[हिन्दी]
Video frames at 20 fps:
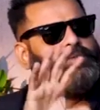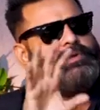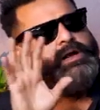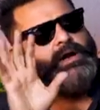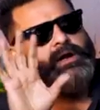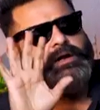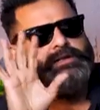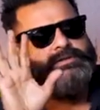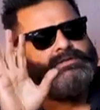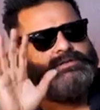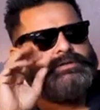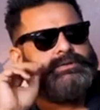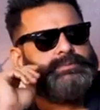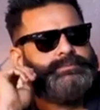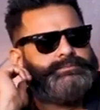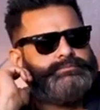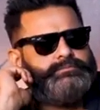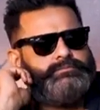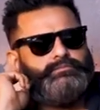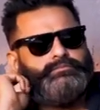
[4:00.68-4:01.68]
भी मेरा आर्टिस्ट है
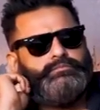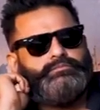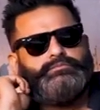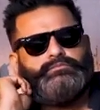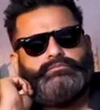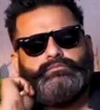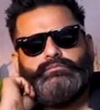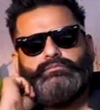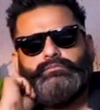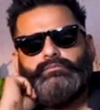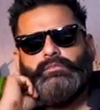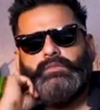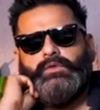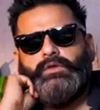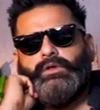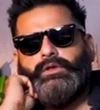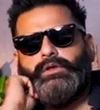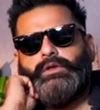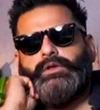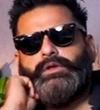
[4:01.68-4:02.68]
ठीक है
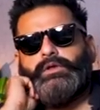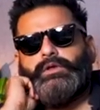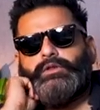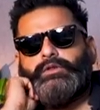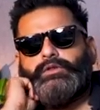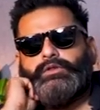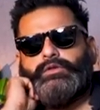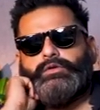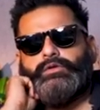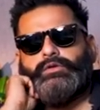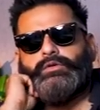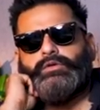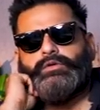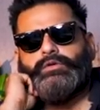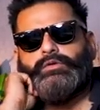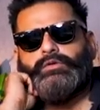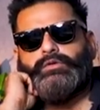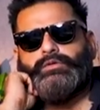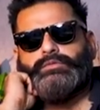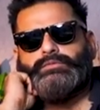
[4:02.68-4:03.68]
तो
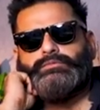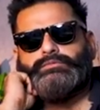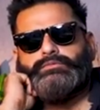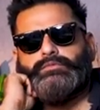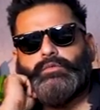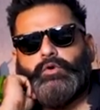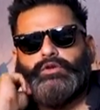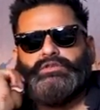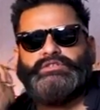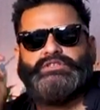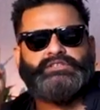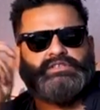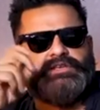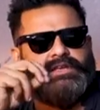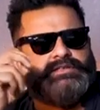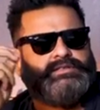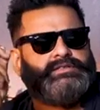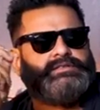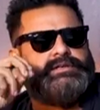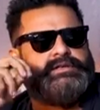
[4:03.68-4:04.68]
बहुत अच्छी
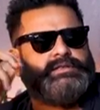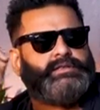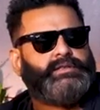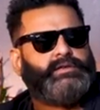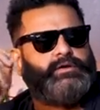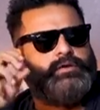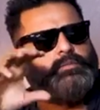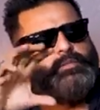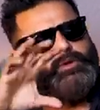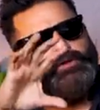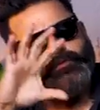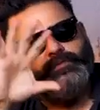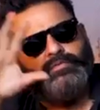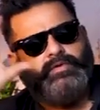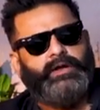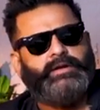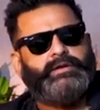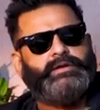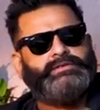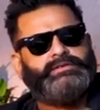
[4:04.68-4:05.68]
स्केचेस करते हैं और बड़ी
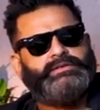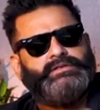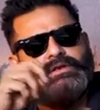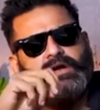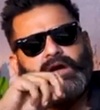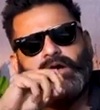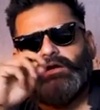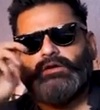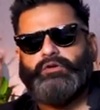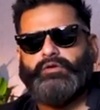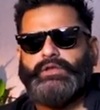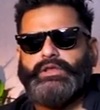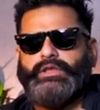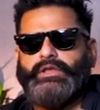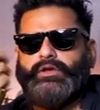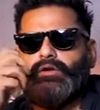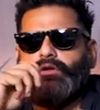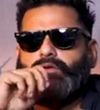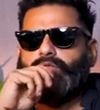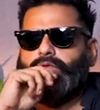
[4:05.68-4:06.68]
फैंटेसी आर्ट और
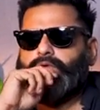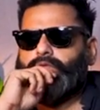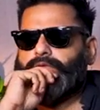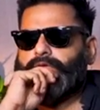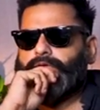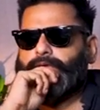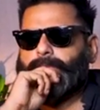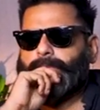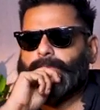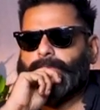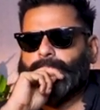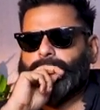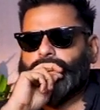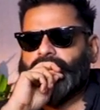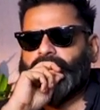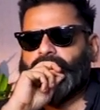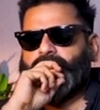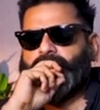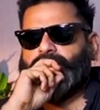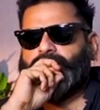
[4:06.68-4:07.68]
ये और वो
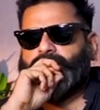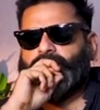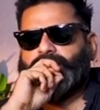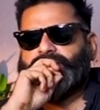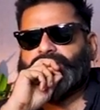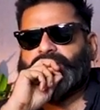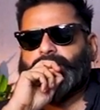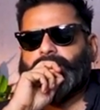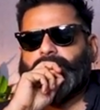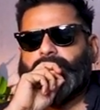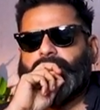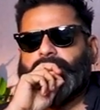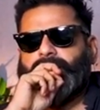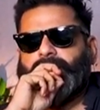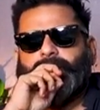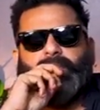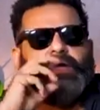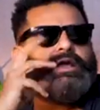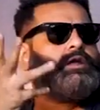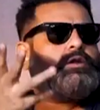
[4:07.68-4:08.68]
दोस्त ने बोला
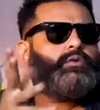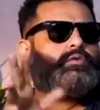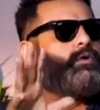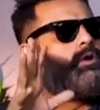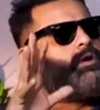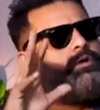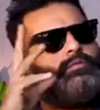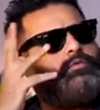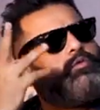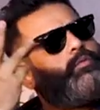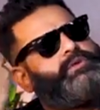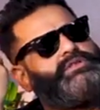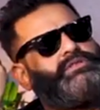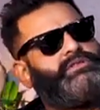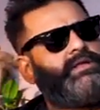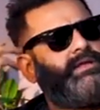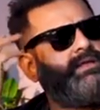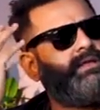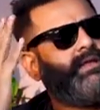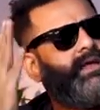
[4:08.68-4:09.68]
कि मैं करूँगा उनको
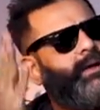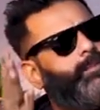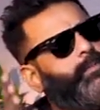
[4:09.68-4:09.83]
मसला नहीं है